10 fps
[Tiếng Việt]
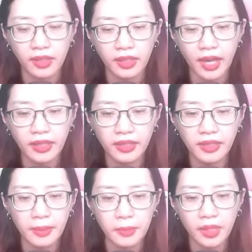Hai anh
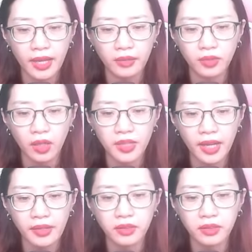em càng tỏ
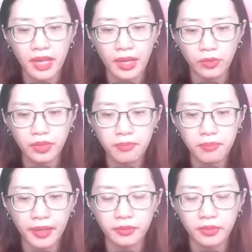ra gượng gạo khắp
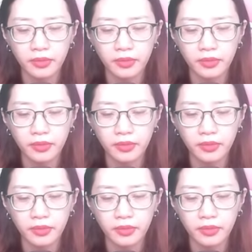mặt.